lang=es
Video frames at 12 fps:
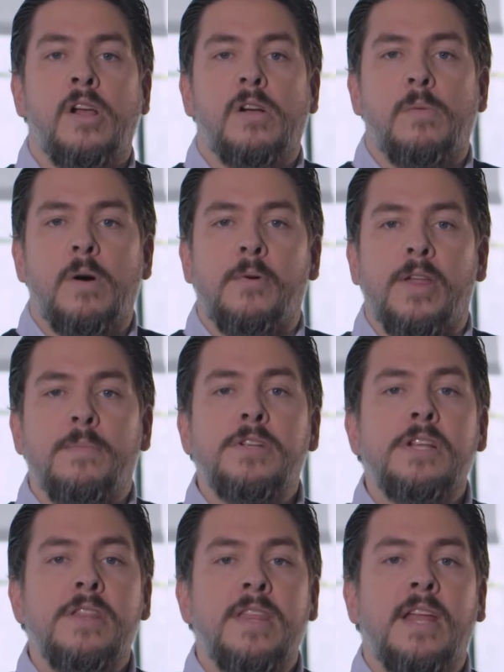Como
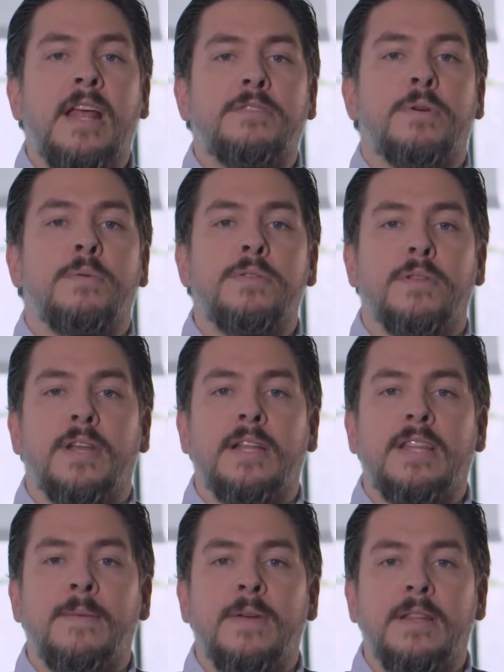podemos acceder a su anuncio
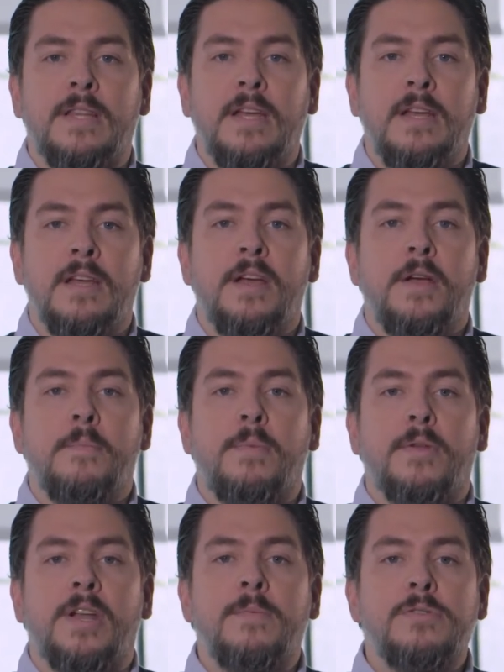directamente,
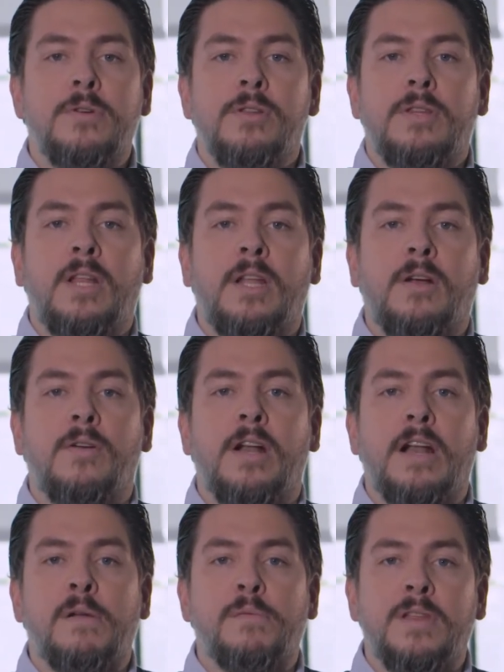podremos contactar con
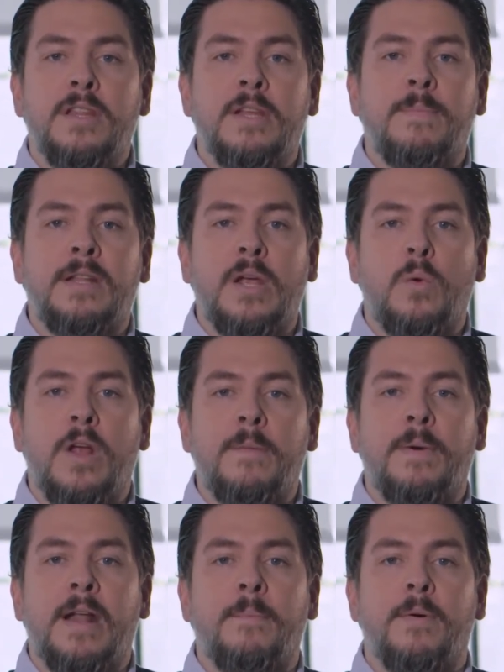el anunciante
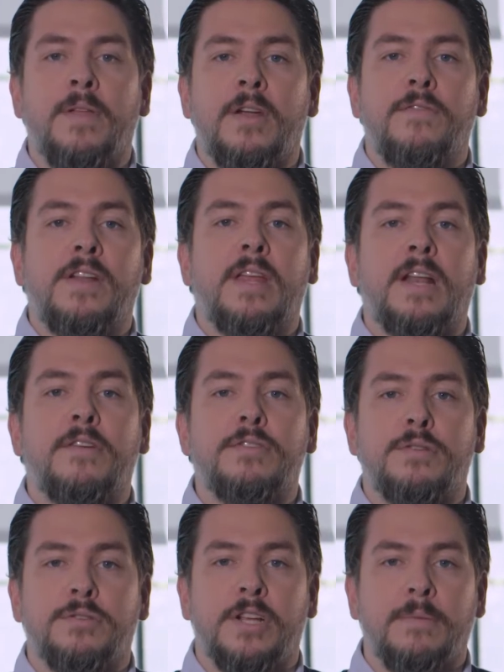particular para poder ofrecerle
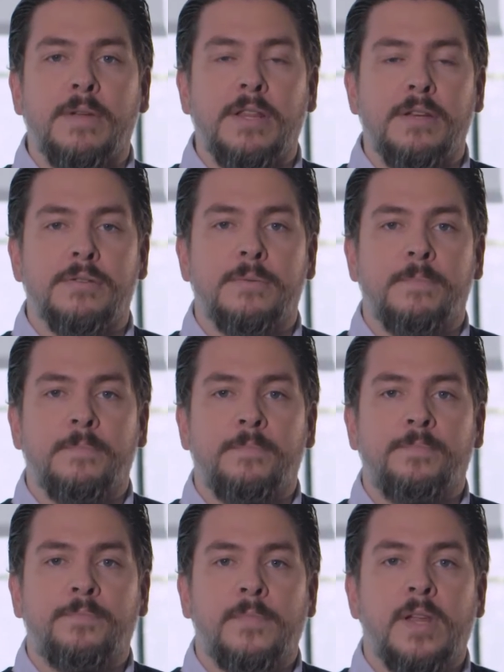nuestros servicios.
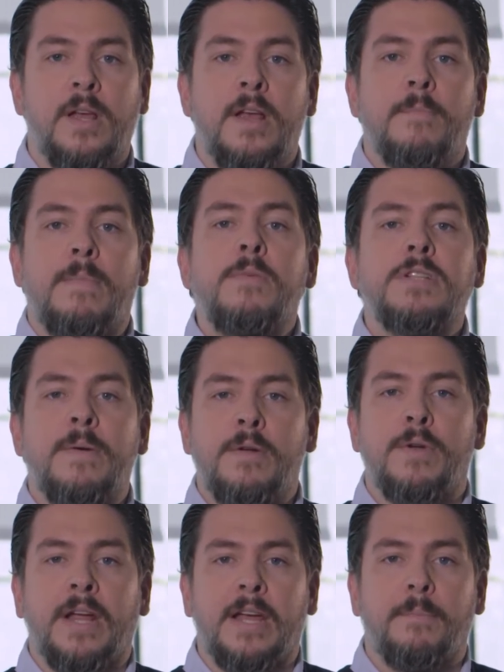Vamos a ver
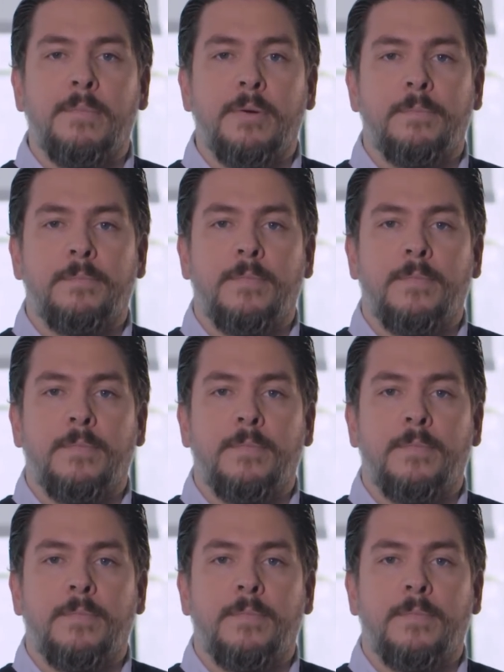un ejemplo.